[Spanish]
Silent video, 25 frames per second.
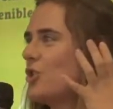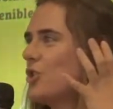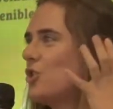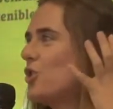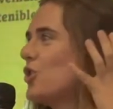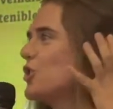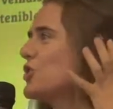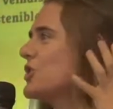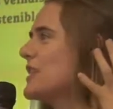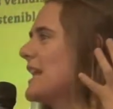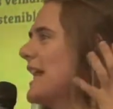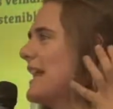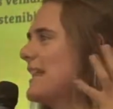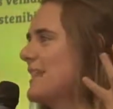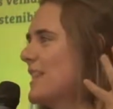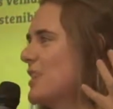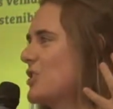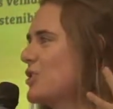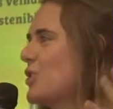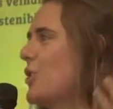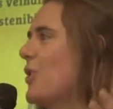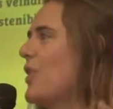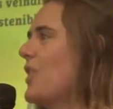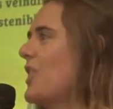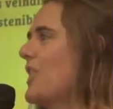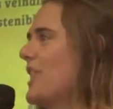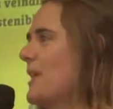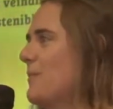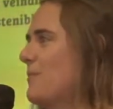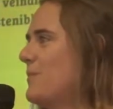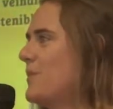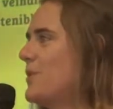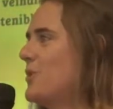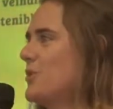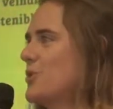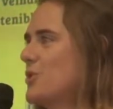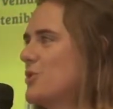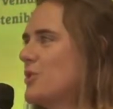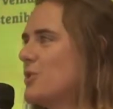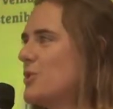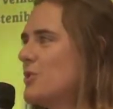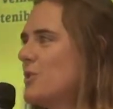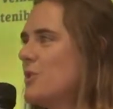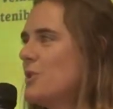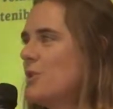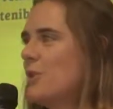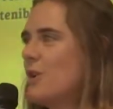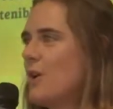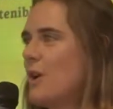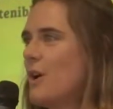dos grandes conceptos,
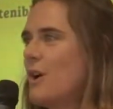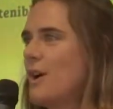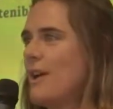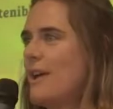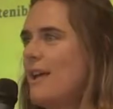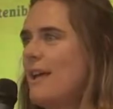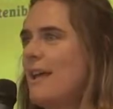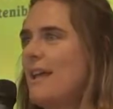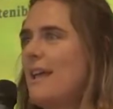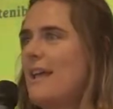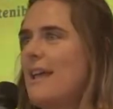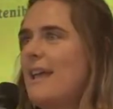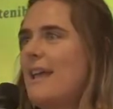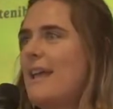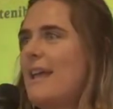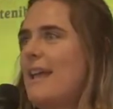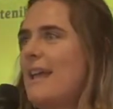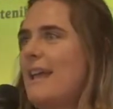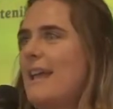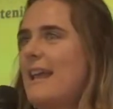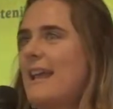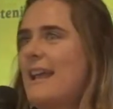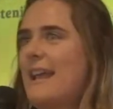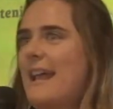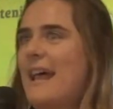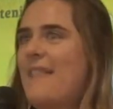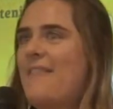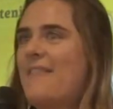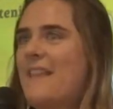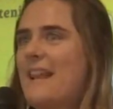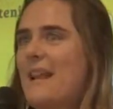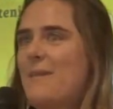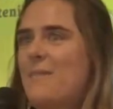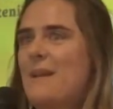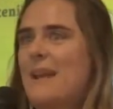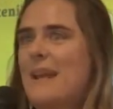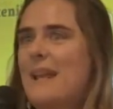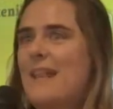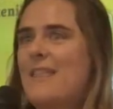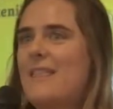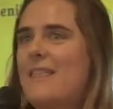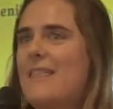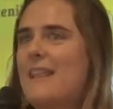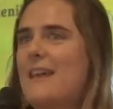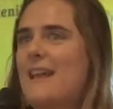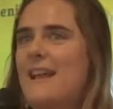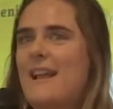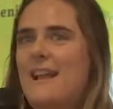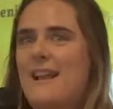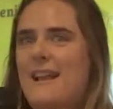¿no? Eh, ante la
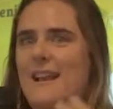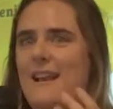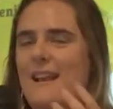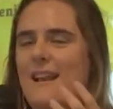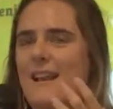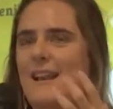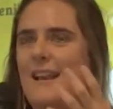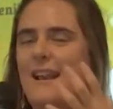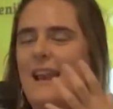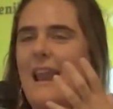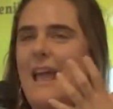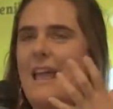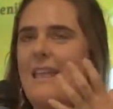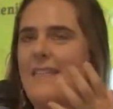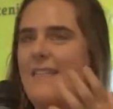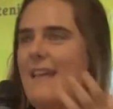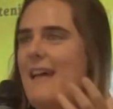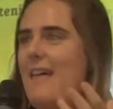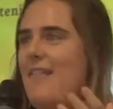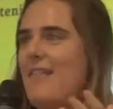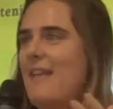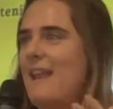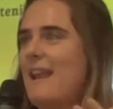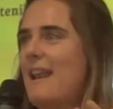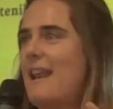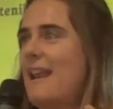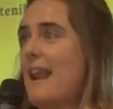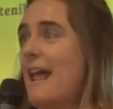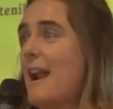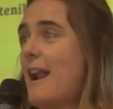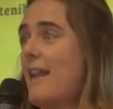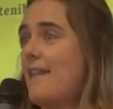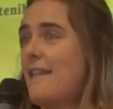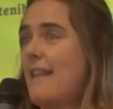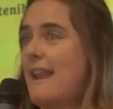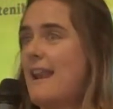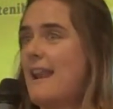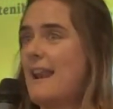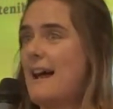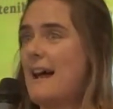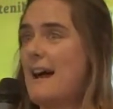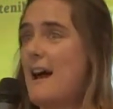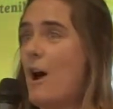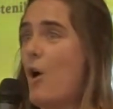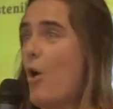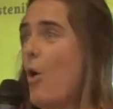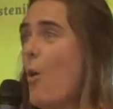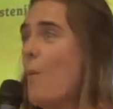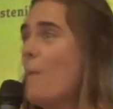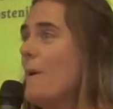emergencia la idea de
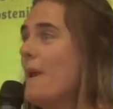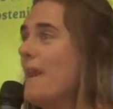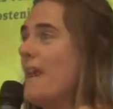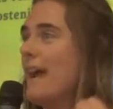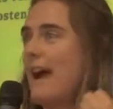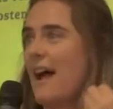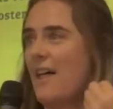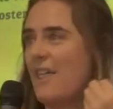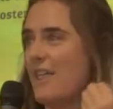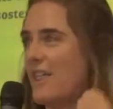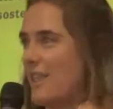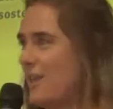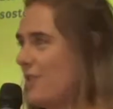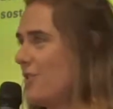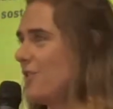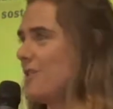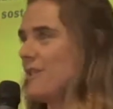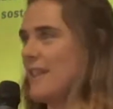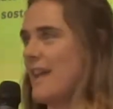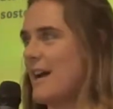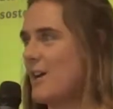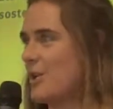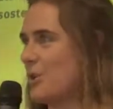la, obligación de